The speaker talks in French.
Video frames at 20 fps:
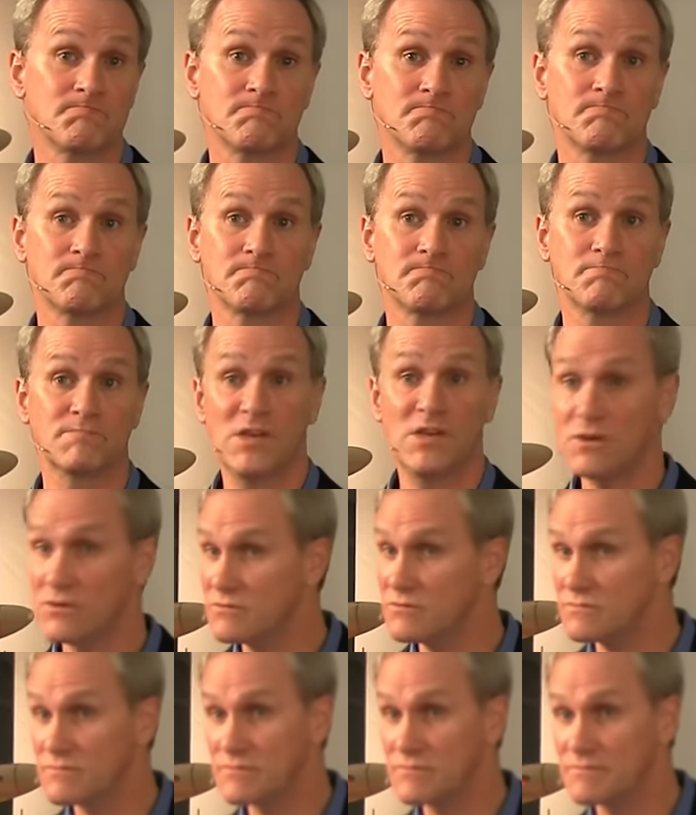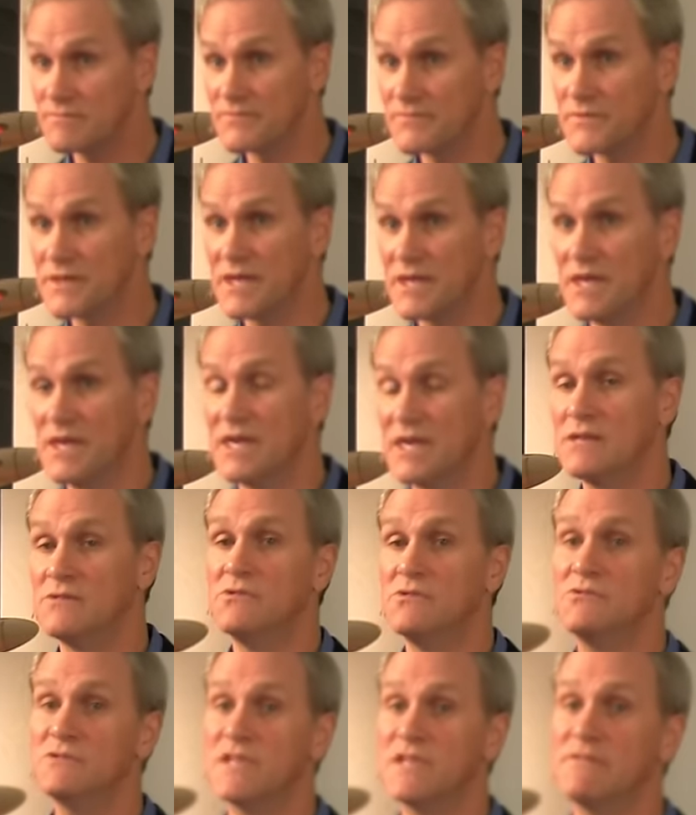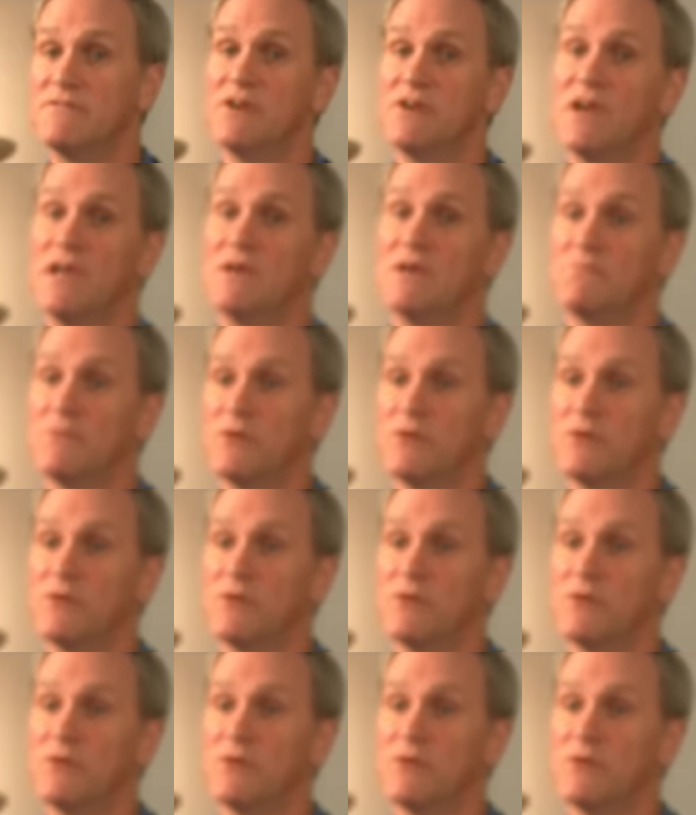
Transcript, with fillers: Hello. Et nous avons un mandat